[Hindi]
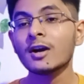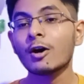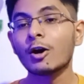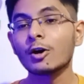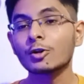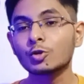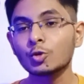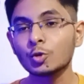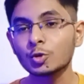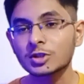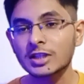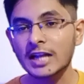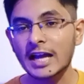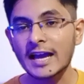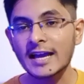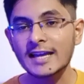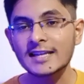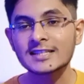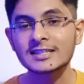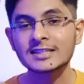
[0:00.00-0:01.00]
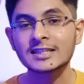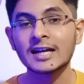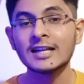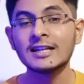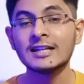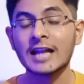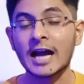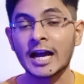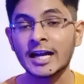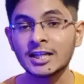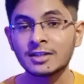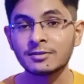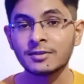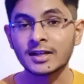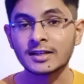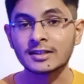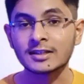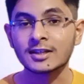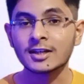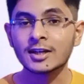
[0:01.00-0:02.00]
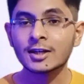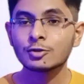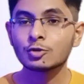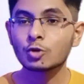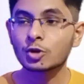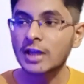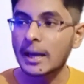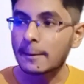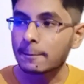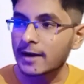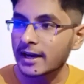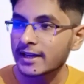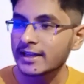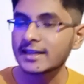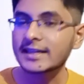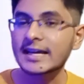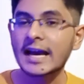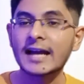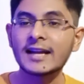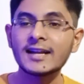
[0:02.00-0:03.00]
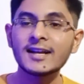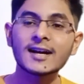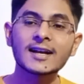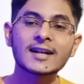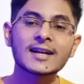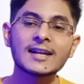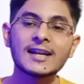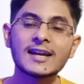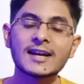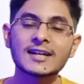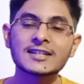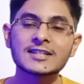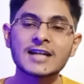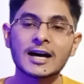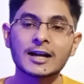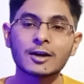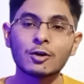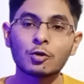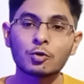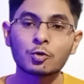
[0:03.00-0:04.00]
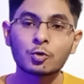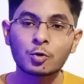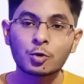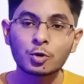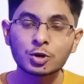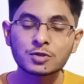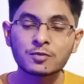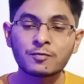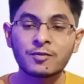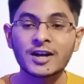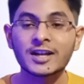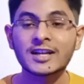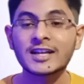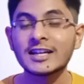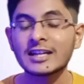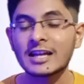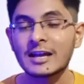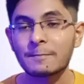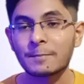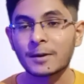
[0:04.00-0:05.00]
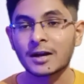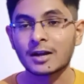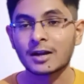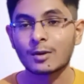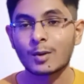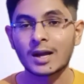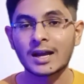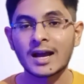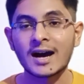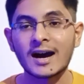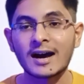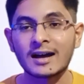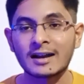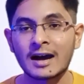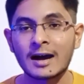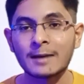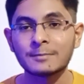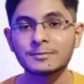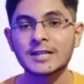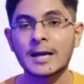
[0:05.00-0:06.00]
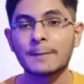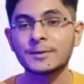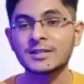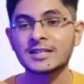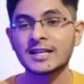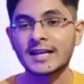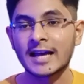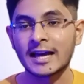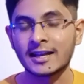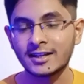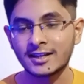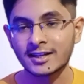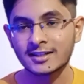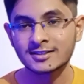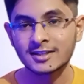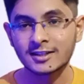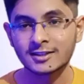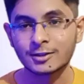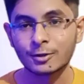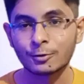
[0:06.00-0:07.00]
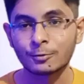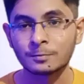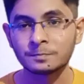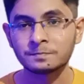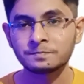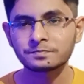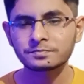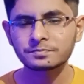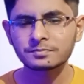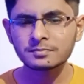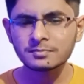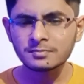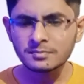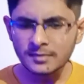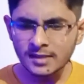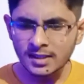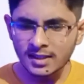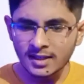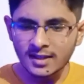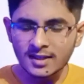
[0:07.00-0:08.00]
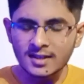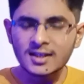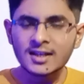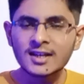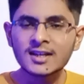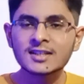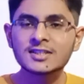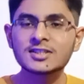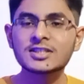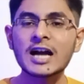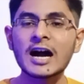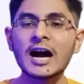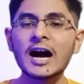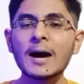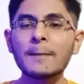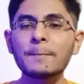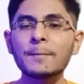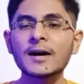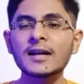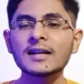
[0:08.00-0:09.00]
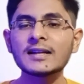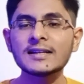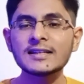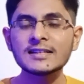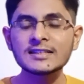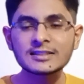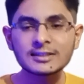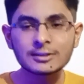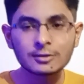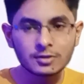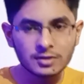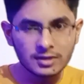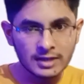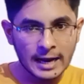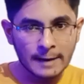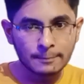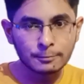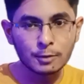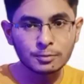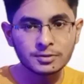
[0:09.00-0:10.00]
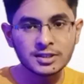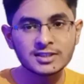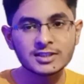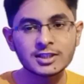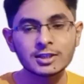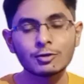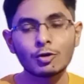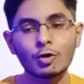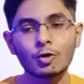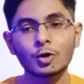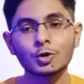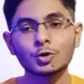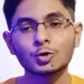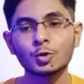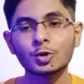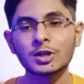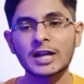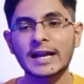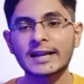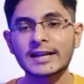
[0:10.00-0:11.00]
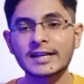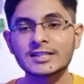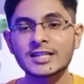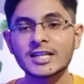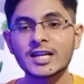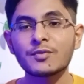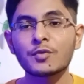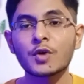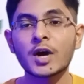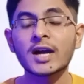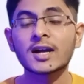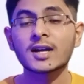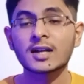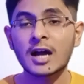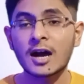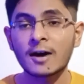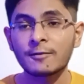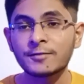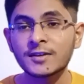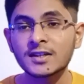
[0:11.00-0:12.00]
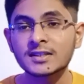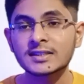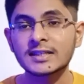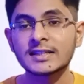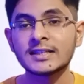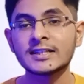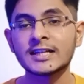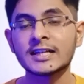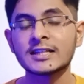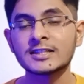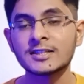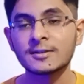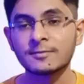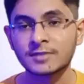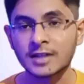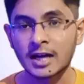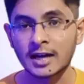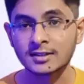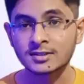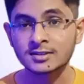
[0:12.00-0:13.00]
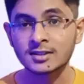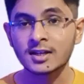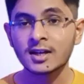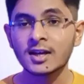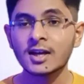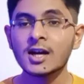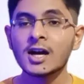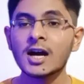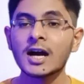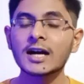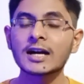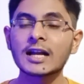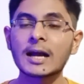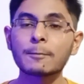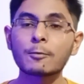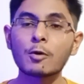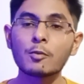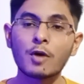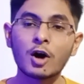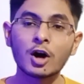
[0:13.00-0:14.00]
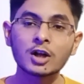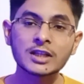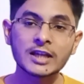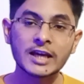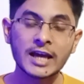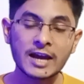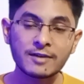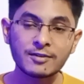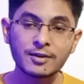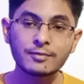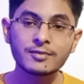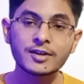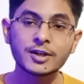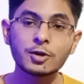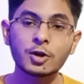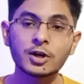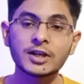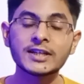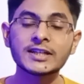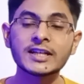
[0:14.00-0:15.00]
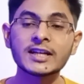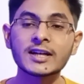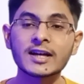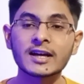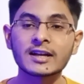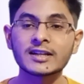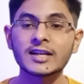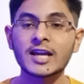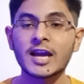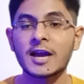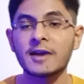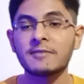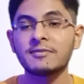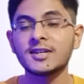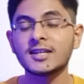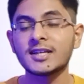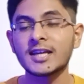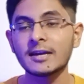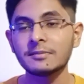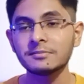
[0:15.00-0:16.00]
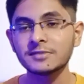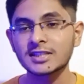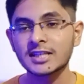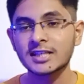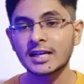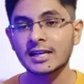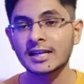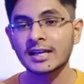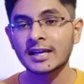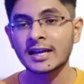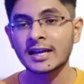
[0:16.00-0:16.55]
और दूसरा है इसका लाइट वेट जो कि आप कहीं कैरी करके लेकर जा रहे हो कुछ फर्क ही नहीं पड़ने वाला आराम से आप इसे कैरी कर सकते हो जहां पर इस लैपटॉप से जिन लोगों को दूर रहना चाहिए वो है ग्राफिक्स इंटेंसिव टास्क अगर आपको बहुत हैवी वीडियो एडिटिंग करनी है हैवी गेम्स खेलने